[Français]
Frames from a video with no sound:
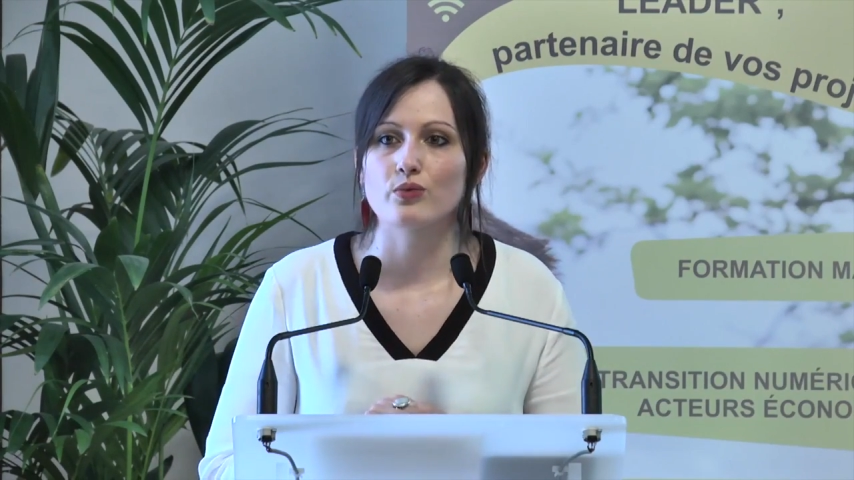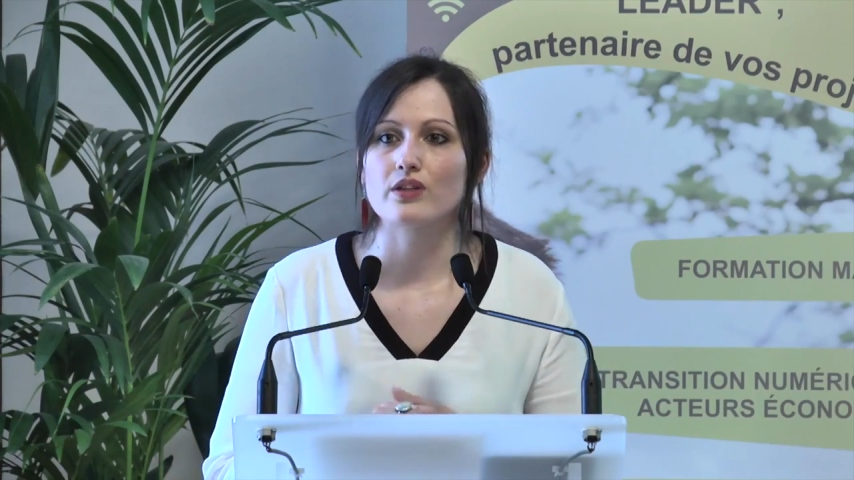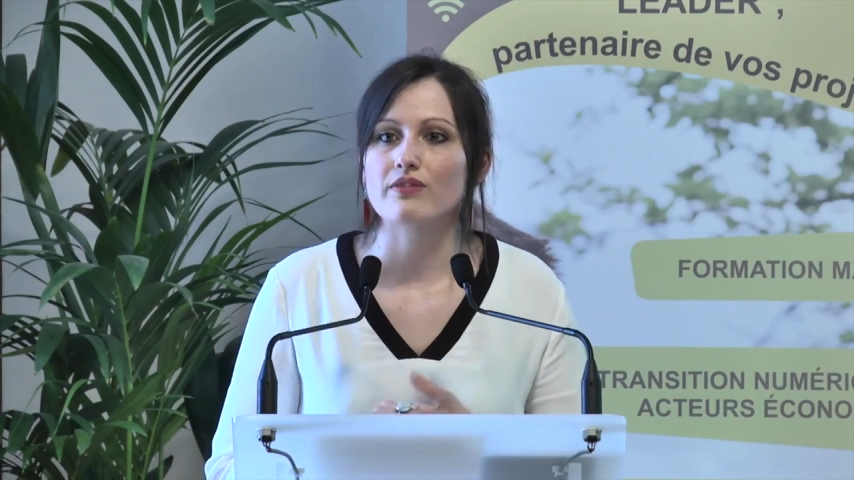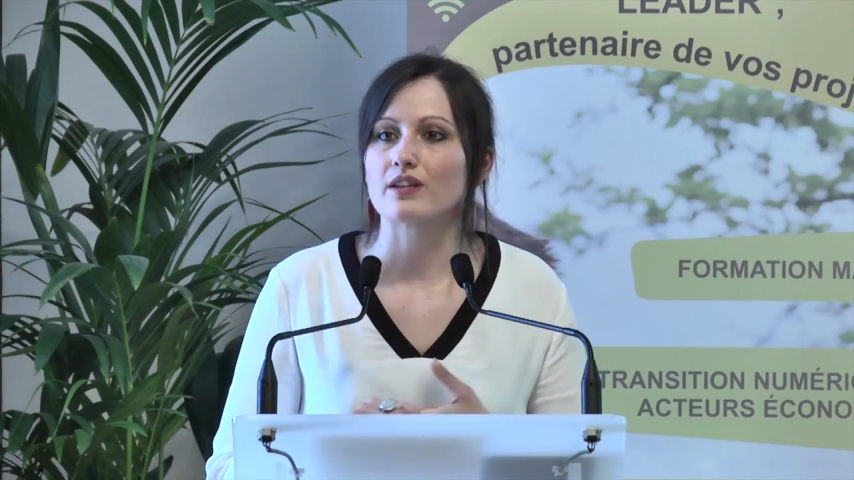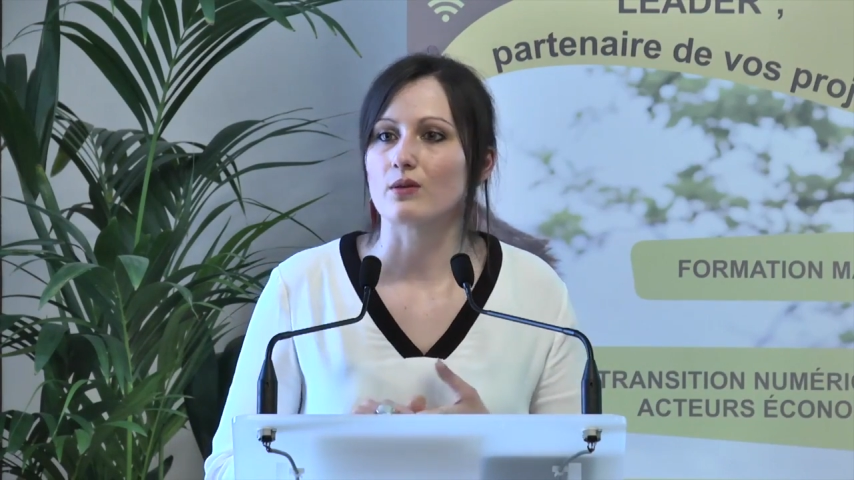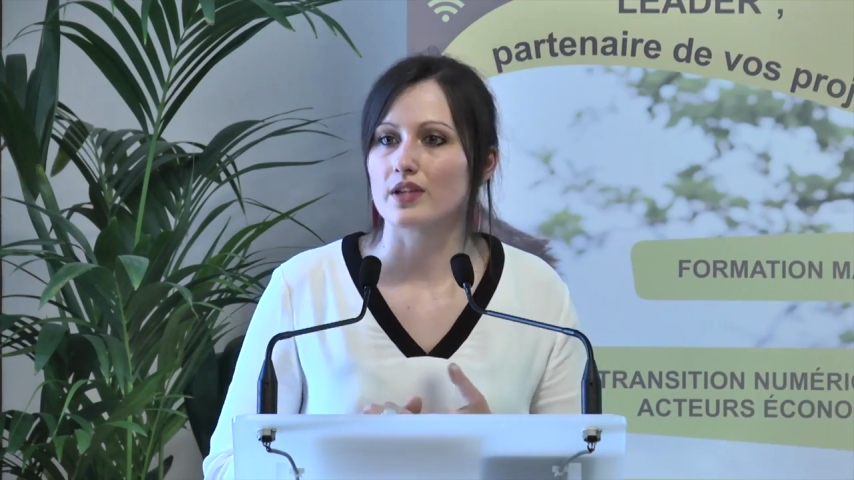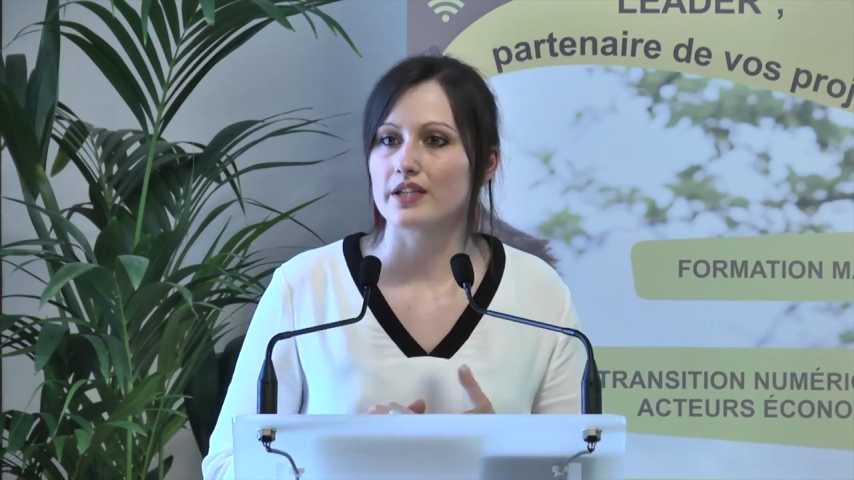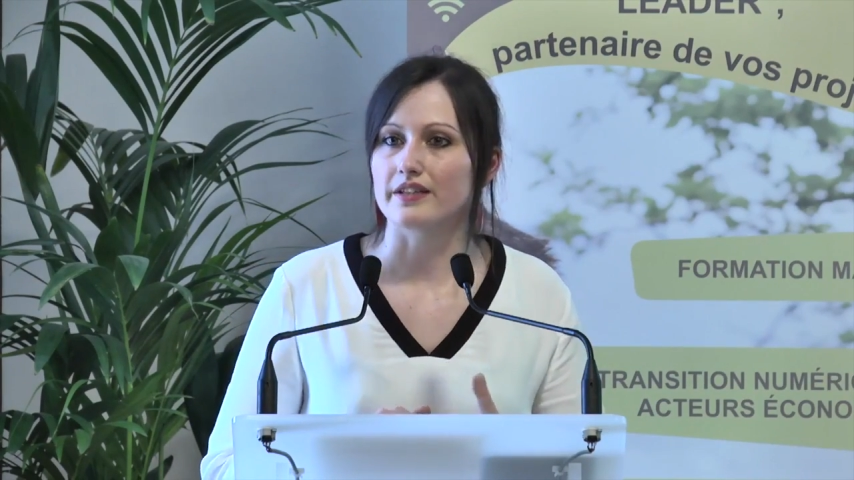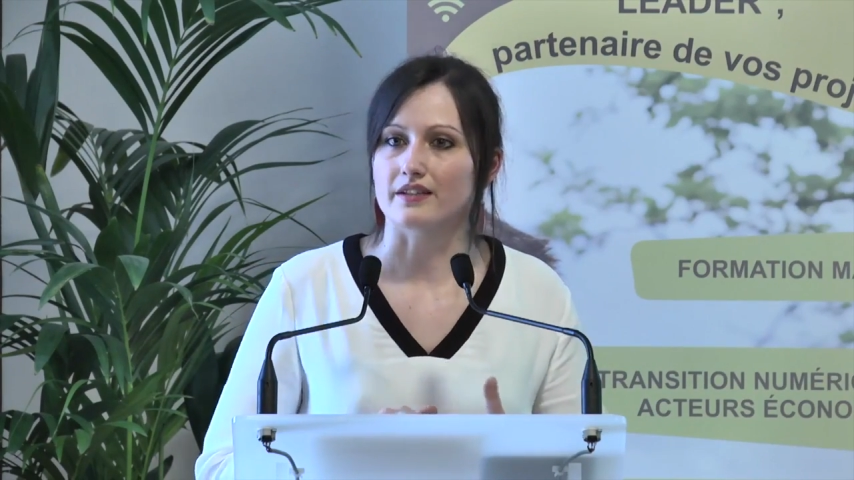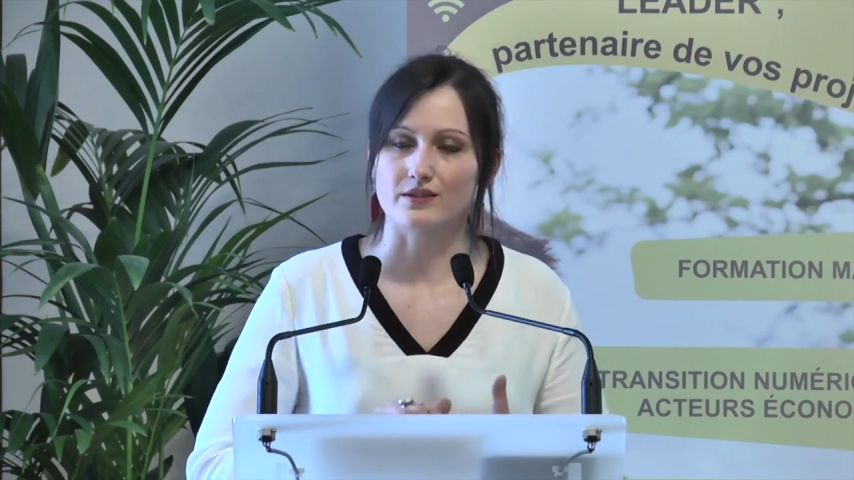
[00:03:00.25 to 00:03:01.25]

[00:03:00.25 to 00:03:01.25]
peut être faite en ligne